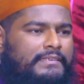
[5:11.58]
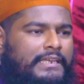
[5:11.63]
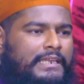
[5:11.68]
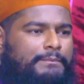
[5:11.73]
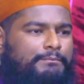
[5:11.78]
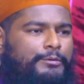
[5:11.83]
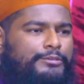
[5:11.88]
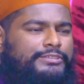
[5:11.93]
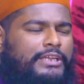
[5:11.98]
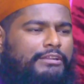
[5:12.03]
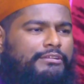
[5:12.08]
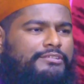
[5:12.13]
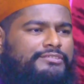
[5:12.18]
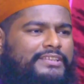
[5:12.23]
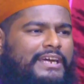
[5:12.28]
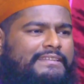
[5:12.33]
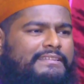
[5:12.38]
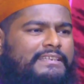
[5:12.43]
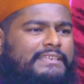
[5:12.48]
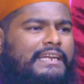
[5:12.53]
এই প্রতারক
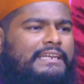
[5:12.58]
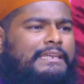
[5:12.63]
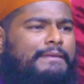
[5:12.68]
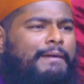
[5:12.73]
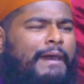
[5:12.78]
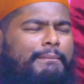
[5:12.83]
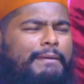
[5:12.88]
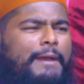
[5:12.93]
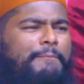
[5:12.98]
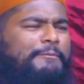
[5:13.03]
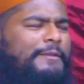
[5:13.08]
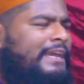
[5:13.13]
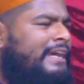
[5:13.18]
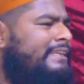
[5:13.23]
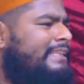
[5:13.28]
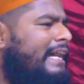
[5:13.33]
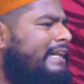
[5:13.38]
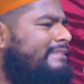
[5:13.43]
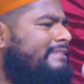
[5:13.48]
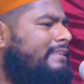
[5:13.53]
জাতিকে কিভাবে আপনি
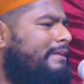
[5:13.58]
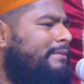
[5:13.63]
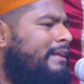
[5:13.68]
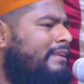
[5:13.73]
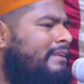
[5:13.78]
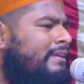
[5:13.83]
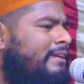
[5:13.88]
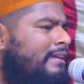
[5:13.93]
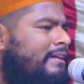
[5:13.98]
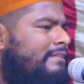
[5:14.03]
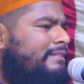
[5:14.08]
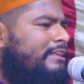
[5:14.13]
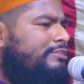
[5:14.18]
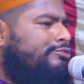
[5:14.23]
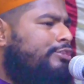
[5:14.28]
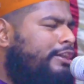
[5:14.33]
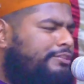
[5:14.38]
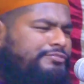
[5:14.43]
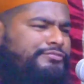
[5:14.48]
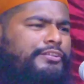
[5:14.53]
হেদায়ত দিবেন যে
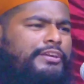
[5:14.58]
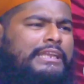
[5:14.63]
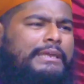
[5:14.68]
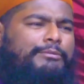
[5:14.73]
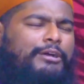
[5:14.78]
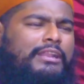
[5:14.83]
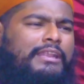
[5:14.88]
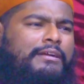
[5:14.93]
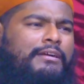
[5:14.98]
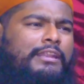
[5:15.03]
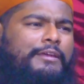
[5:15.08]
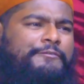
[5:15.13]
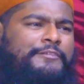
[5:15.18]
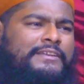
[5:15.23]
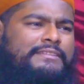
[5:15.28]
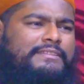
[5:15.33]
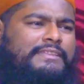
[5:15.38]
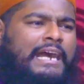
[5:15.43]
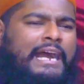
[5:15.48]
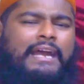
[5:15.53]
সত্যকে বলে হলো
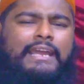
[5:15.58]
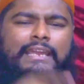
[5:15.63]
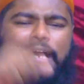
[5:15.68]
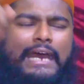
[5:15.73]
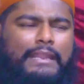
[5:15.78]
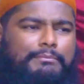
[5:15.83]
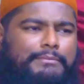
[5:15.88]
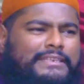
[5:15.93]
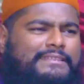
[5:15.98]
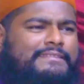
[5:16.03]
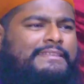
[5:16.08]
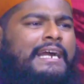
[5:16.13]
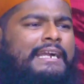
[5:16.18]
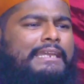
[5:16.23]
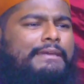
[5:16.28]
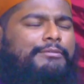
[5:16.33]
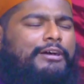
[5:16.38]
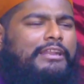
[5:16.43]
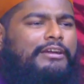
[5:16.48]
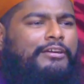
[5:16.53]
ফেতনা আর
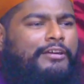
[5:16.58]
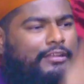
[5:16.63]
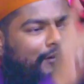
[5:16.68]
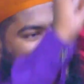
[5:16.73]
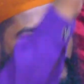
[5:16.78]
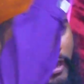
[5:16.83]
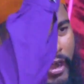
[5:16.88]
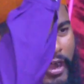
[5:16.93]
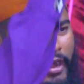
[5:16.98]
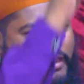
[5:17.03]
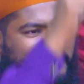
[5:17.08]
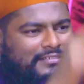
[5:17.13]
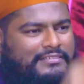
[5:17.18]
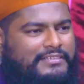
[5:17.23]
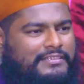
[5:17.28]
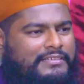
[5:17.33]
মিথ্যাকে বলে হলো হক